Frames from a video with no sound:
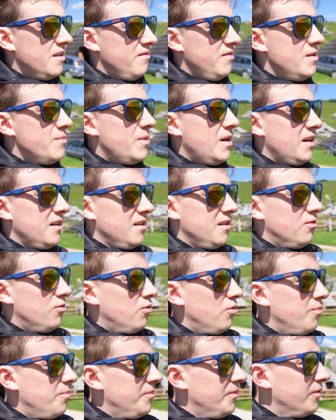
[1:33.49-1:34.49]
wir machen hier
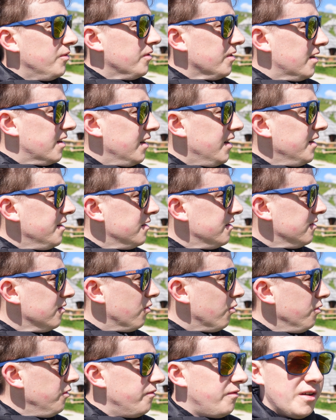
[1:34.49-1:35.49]
oben so eine kleine
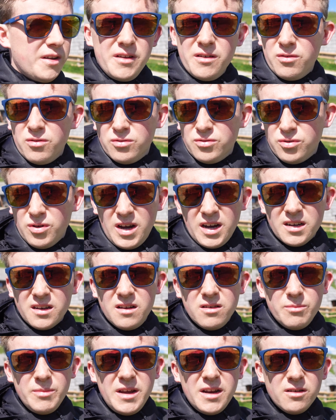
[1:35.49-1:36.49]
Rundwanderung, so 8
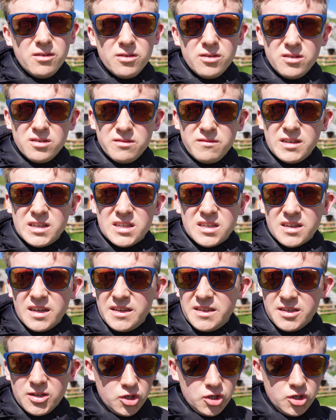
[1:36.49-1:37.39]
Kilometer oder sowas, ganz